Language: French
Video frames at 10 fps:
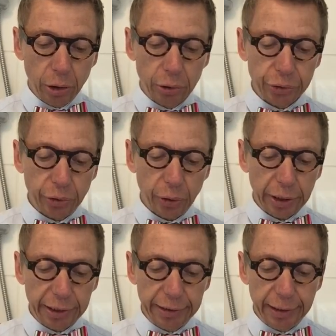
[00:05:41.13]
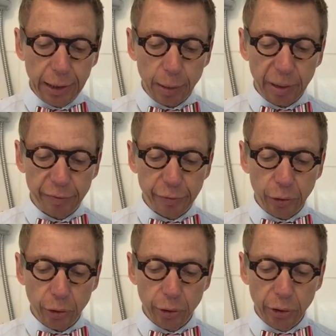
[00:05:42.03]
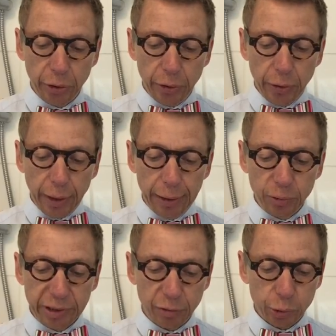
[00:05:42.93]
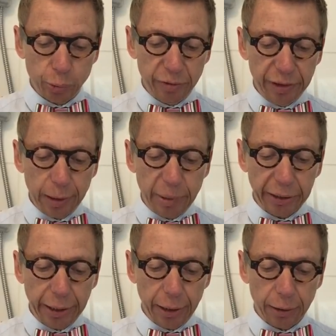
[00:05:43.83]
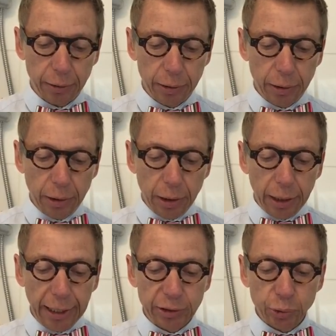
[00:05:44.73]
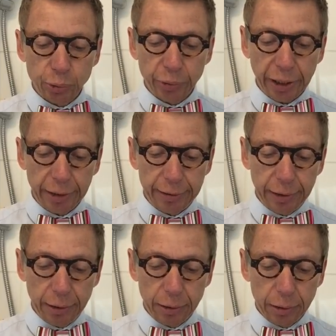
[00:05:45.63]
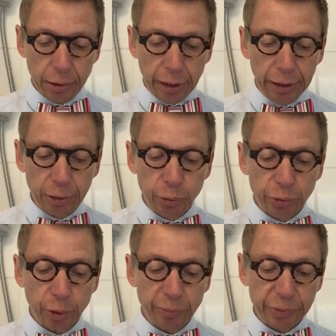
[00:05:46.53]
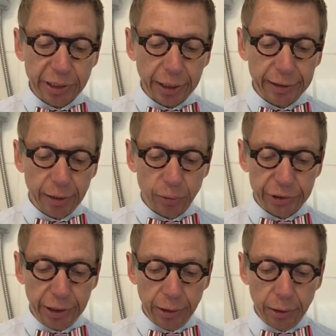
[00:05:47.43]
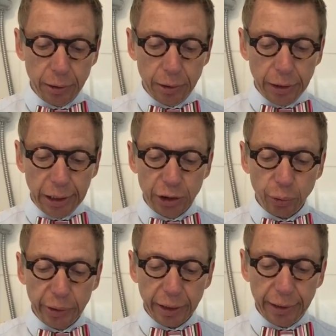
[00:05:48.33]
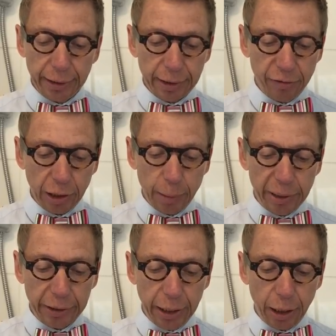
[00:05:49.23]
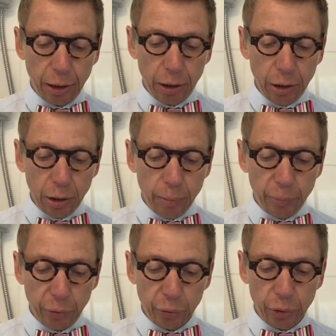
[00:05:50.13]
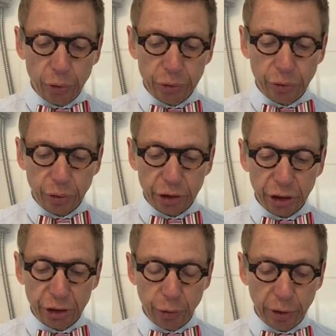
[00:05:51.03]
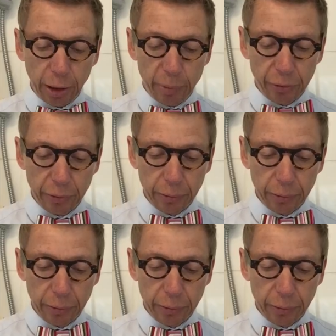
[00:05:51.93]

L'Oster a quitté l'arbre à fleurs et nous avons suivi la barrière. Et ils se sont arrêtés et nous sommes arrêtés aussi. Et j'ai regardé à travers la barrière pendant que l'Oster cherchait dans l'herbe.